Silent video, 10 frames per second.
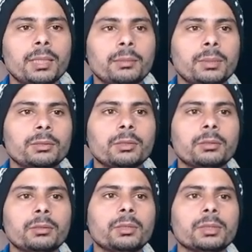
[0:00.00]
हमको
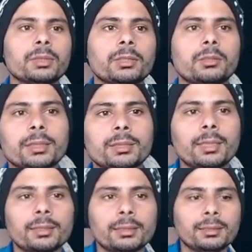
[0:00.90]
क्वेश्चन चेक कर लेना होगा
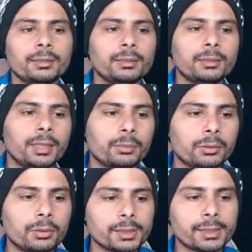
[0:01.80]
एक बार देख
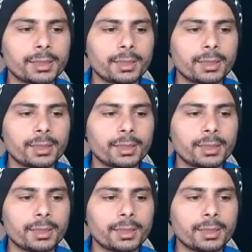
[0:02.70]
लेते हैं